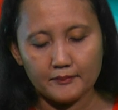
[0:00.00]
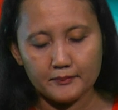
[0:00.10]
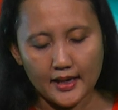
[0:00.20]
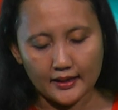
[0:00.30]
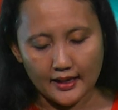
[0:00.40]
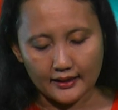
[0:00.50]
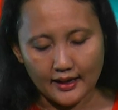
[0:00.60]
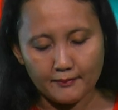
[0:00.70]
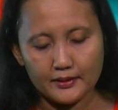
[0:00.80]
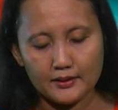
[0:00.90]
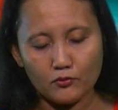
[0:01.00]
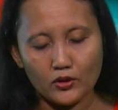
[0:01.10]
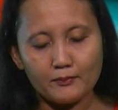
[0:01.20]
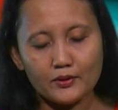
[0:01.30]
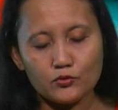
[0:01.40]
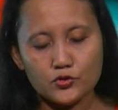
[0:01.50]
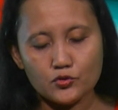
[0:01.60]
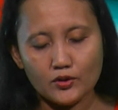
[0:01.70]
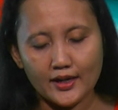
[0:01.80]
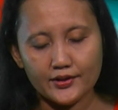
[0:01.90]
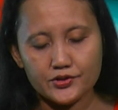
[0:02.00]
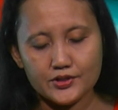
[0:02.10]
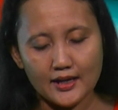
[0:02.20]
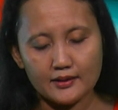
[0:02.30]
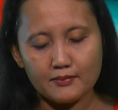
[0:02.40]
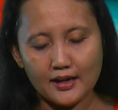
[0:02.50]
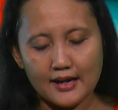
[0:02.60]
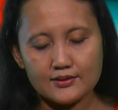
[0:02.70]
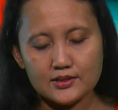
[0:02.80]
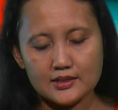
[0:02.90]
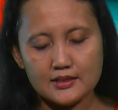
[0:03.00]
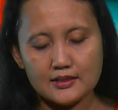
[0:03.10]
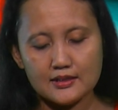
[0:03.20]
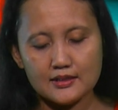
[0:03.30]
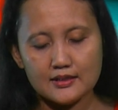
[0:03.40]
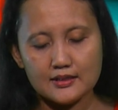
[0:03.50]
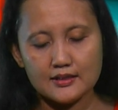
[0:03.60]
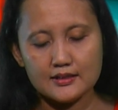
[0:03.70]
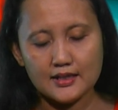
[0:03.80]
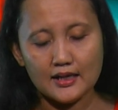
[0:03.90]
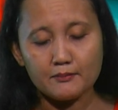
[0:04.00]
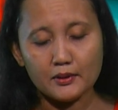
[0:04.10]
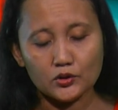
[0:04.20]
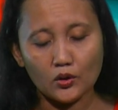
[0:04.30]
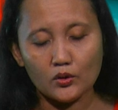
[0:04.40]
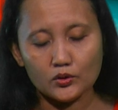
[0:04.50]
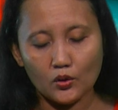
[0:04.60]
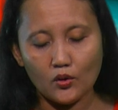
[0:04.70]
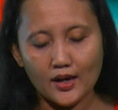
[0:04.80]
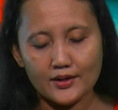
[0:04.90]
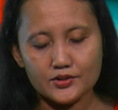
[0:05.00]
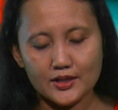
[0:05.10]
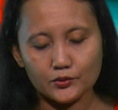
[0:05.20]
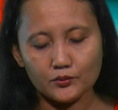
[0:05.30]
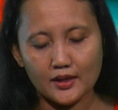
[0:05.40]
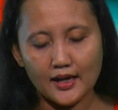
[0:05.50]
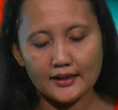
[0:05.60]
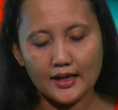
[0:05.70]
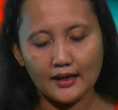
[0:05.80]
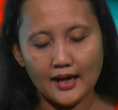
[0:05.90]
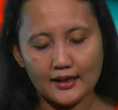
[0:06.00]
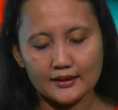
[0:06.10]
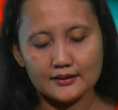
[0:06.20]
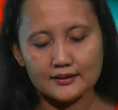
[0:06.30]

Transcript: Biarlah kami boleh menunjukkan saling mengasihi, saling bertolong-tolongan satu dengan yang lain.